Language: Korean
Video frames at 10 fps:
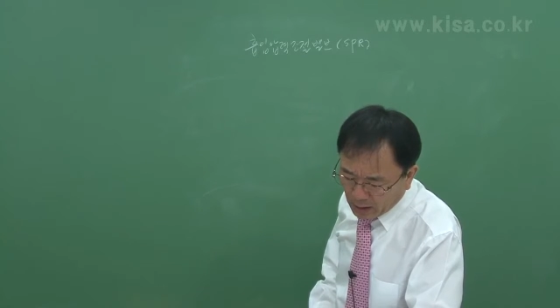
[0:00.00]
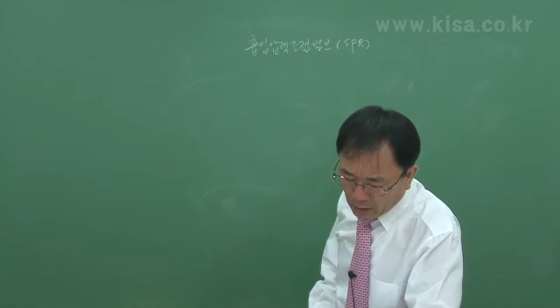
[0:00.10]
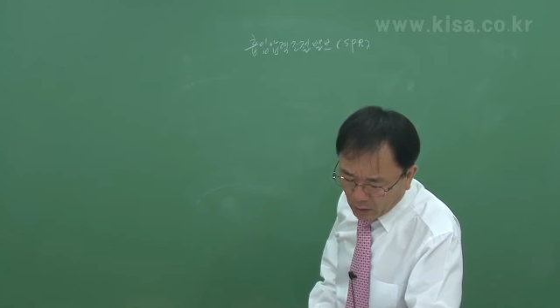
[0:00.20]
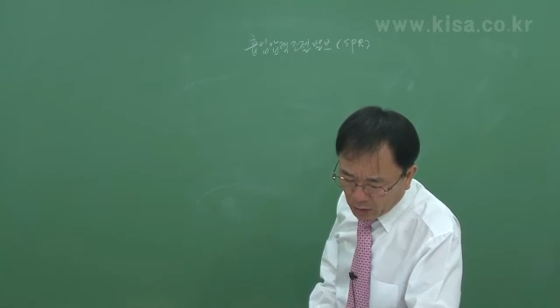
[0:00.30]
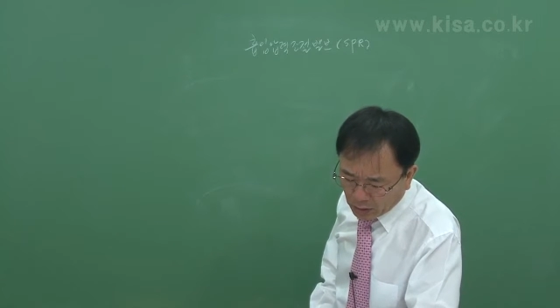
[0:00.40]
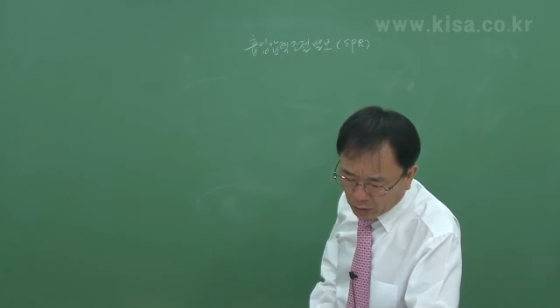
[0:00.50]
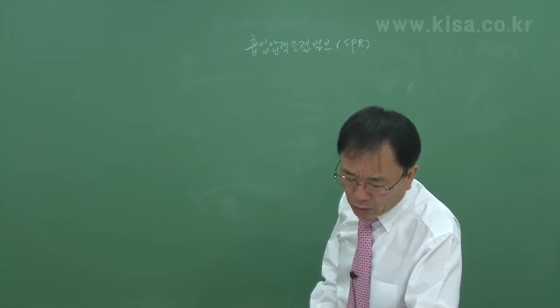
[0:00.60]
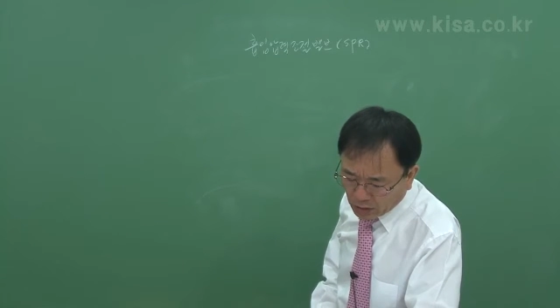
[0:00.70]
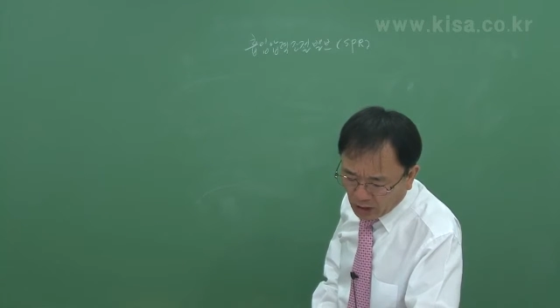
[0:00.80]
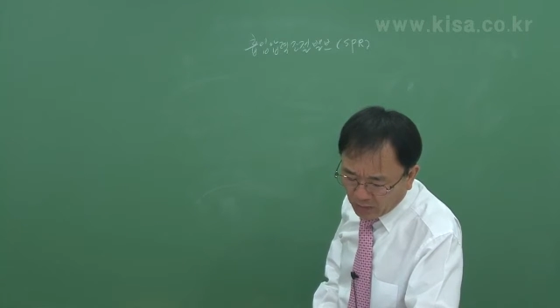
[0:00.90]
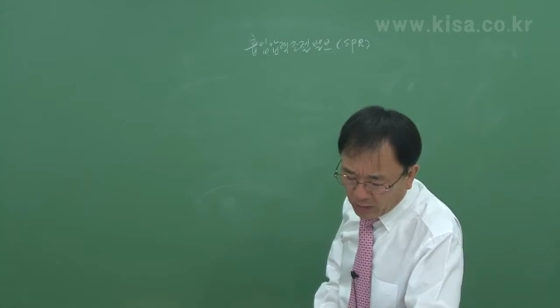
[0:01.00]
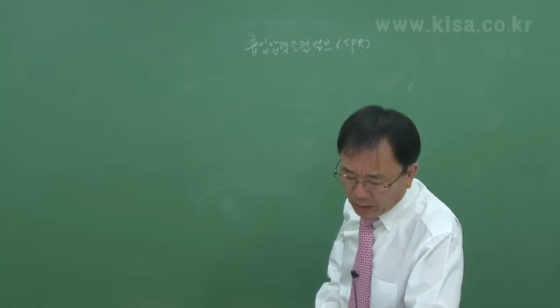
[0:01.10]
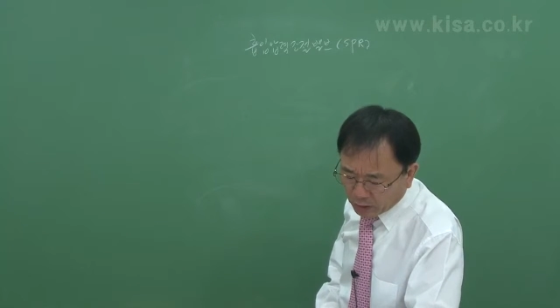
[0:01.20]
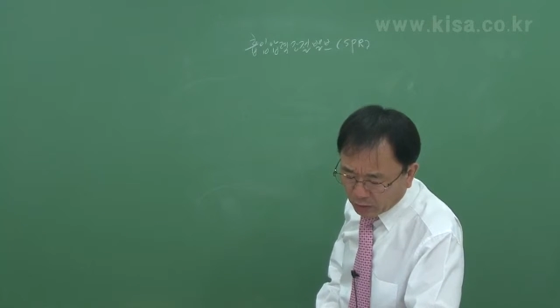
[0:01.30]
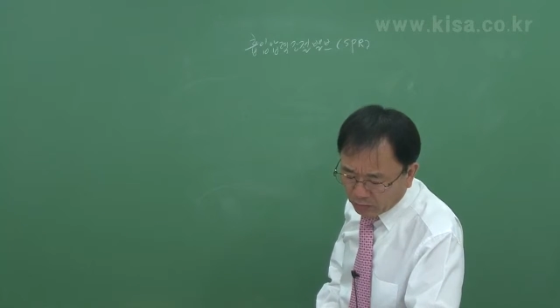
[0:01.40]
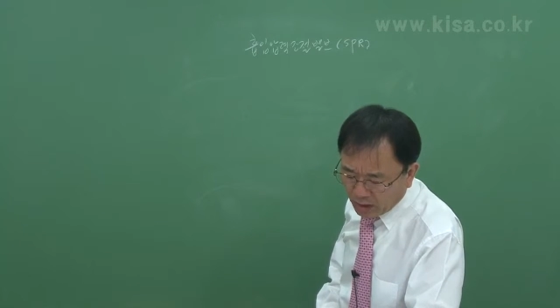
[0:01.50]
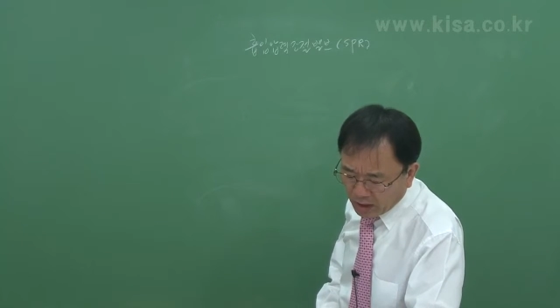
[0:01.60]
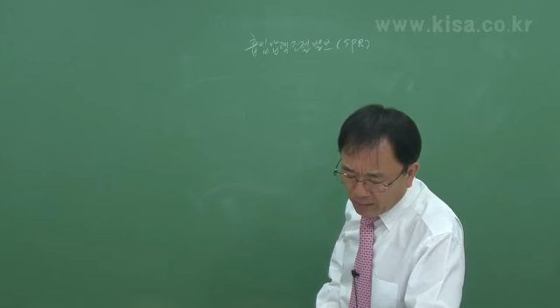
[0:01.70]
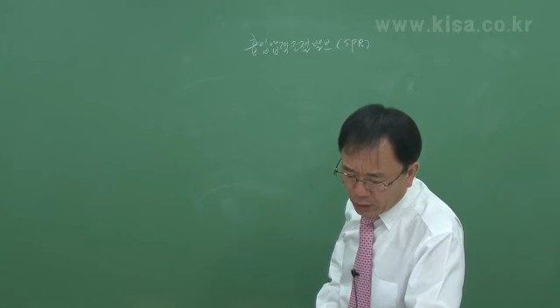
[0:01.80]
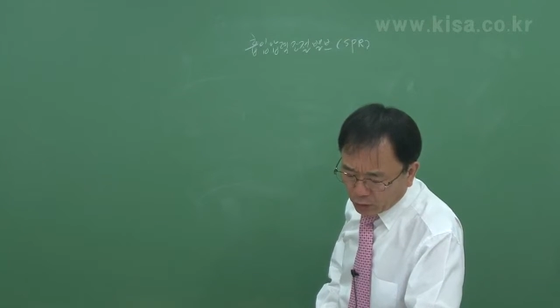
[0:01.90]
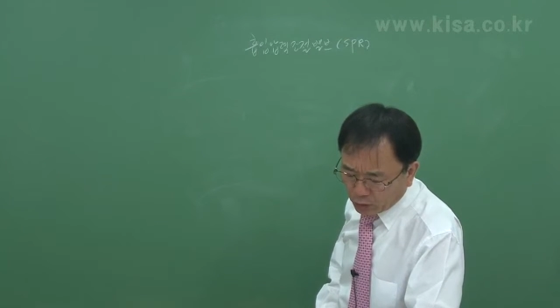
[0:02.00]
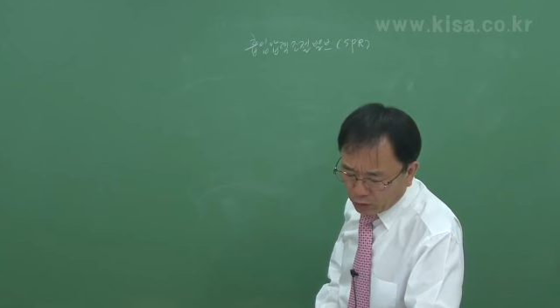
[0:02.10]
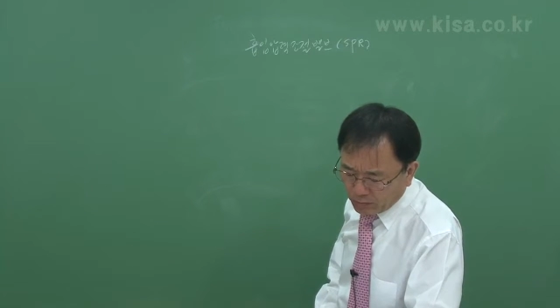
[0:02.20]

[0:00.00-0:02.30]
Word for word: 거기서 1번의 중발압력 조절